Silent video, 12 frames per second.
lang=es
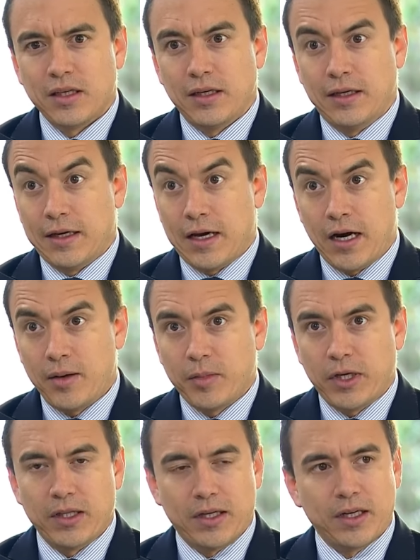y
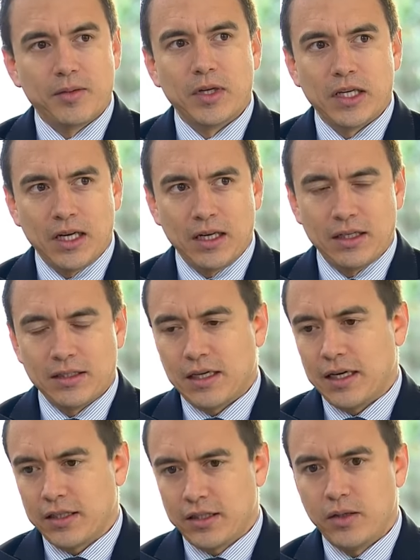armas de
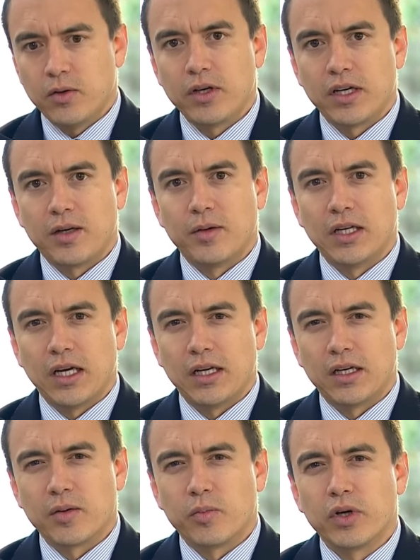criminales, activos de
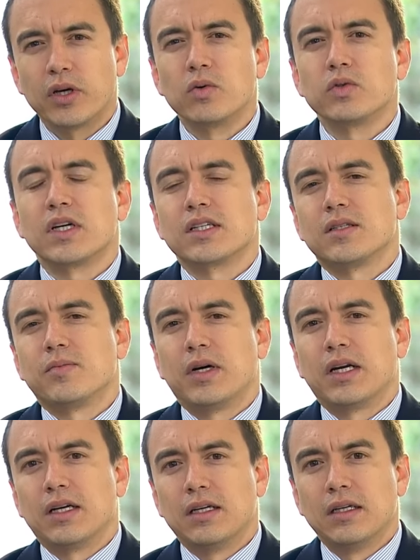criminales que pueden usarse
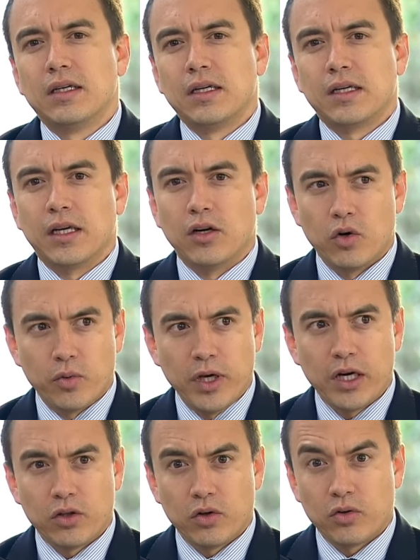para que el
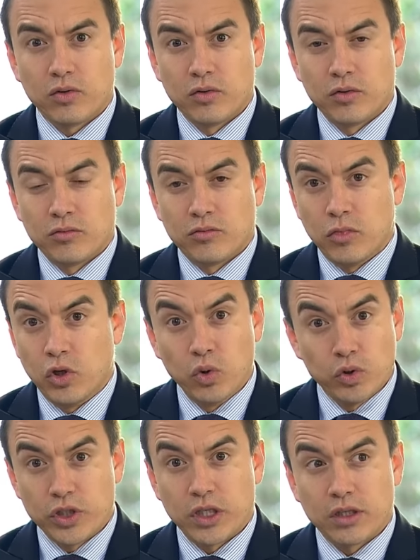gobierno
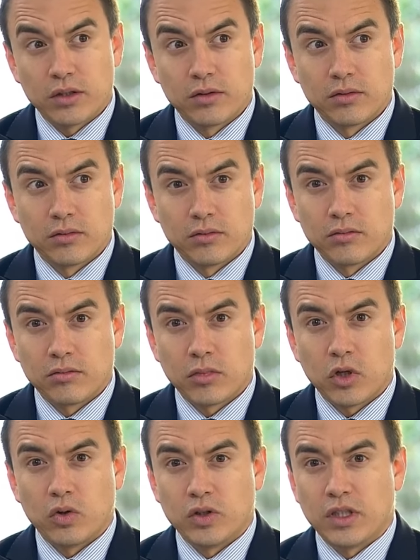luche
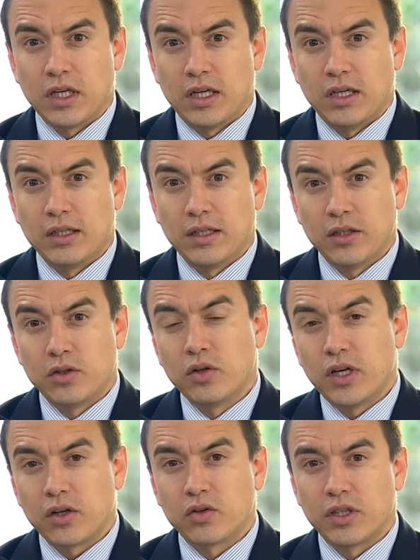contra
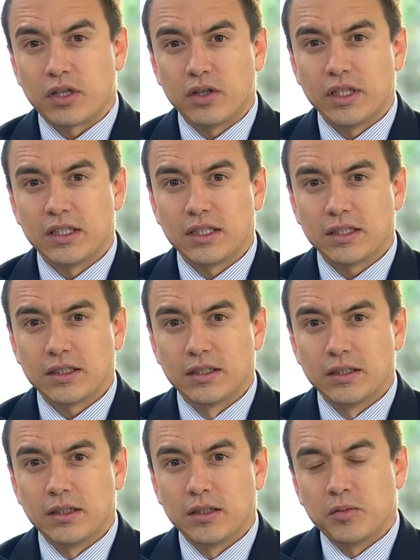estos narcoterroristas,
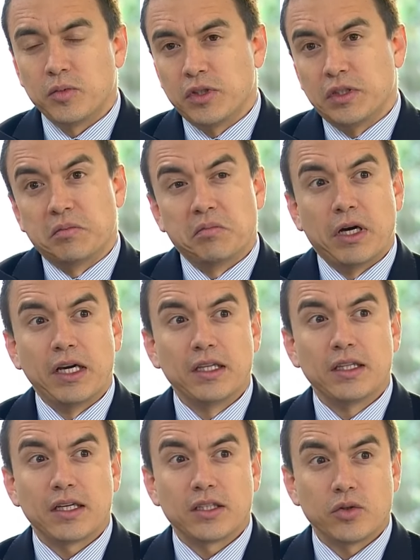pues hay
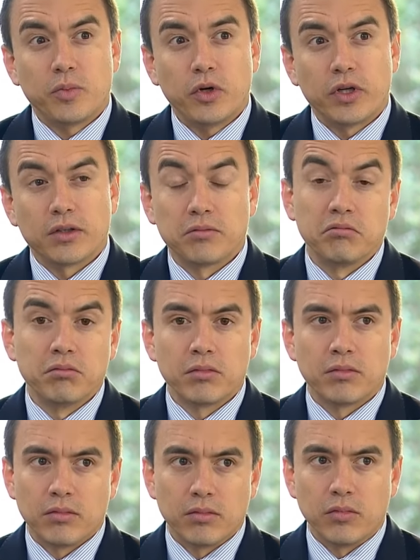gente que se opone,
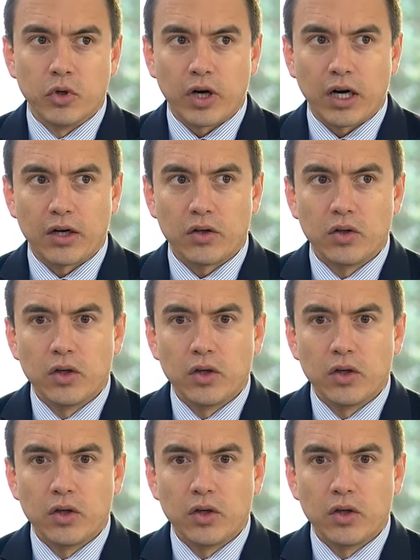muy raro.